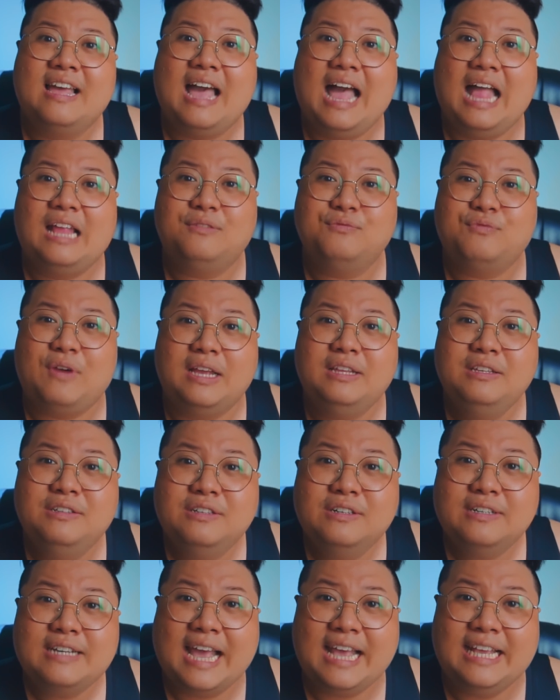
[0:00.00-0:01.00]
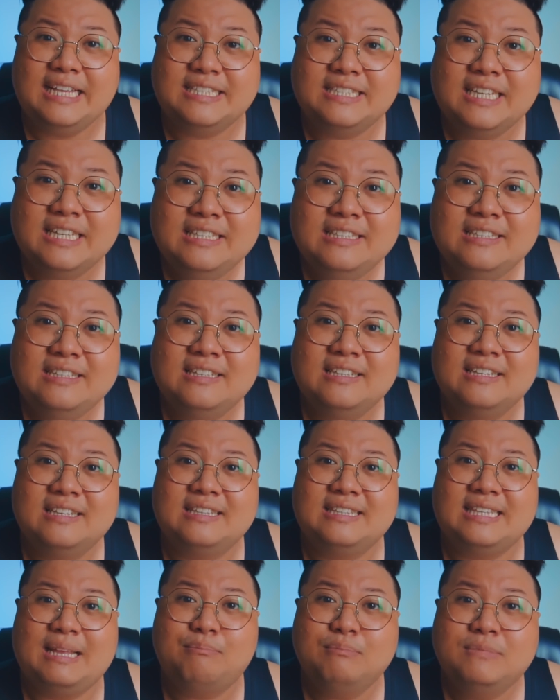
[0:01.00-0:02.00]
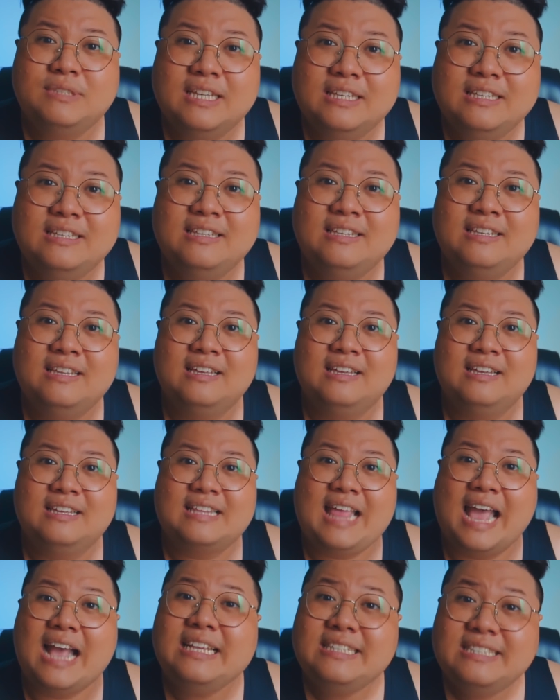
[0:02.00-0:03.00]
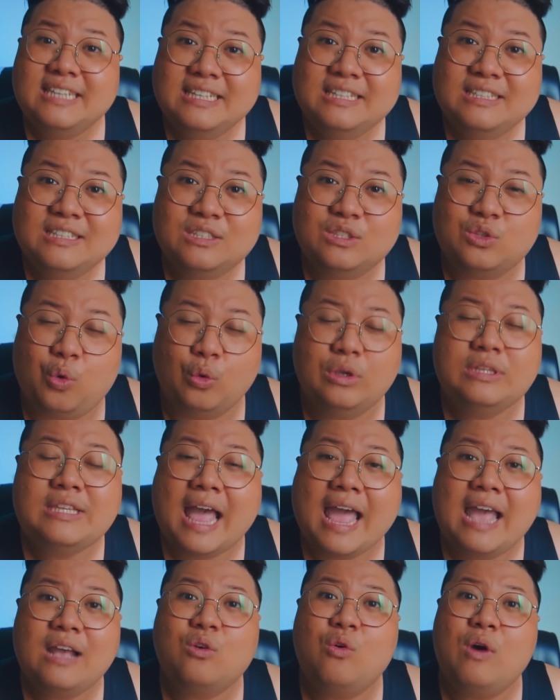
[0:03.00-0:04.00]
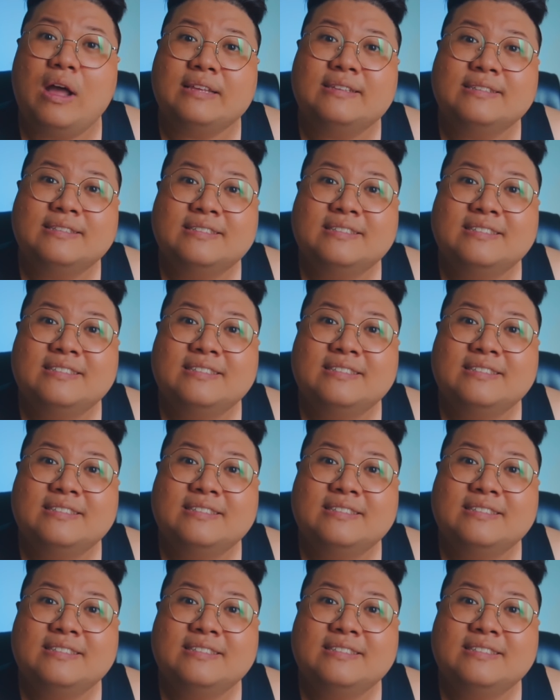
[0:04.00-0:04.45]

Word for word: anh phải đưa ngày sinh năm sinh tháng sinh tuổi tác của anh